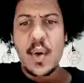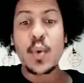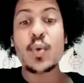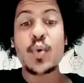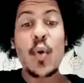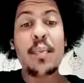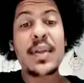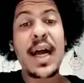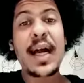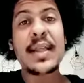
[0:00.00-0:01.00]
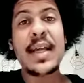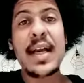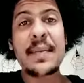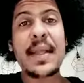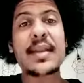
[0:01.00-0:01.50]
O topo da cadeia
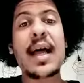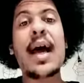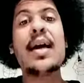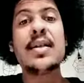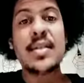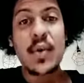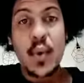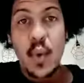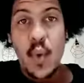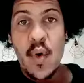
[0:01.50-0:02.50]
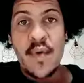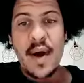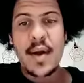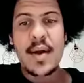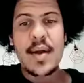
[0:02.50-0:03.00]
alimentar se
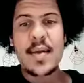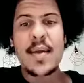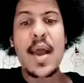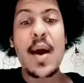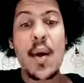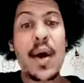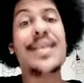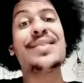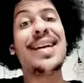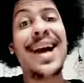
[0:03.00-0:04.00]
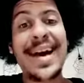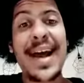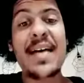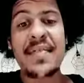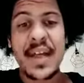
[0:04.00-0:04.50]
curva. É hora de
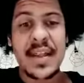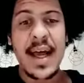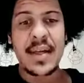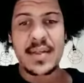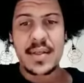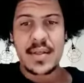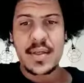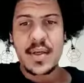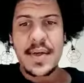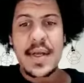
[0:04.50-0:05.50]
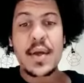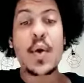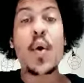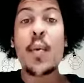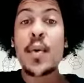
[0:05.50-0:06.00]
encarar a verdade. E
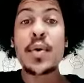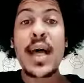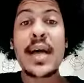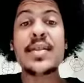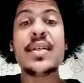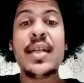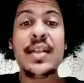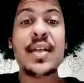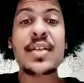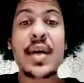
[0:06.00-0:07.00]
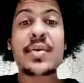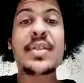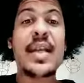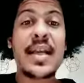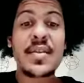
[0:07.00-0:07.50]
com humildade deixar o
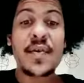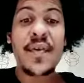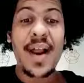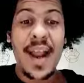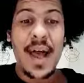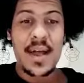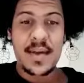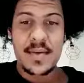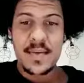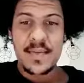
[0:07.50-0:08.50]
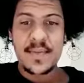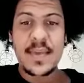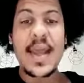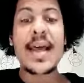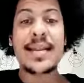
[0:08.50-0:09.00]
silêncio falar.
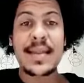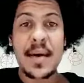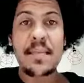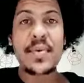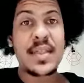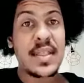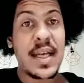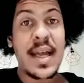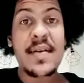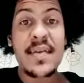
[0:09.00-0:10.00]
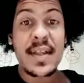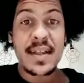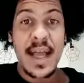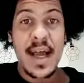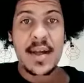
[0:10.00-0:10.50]
É tempo de se
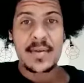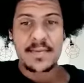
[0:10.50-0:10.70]
reinventar.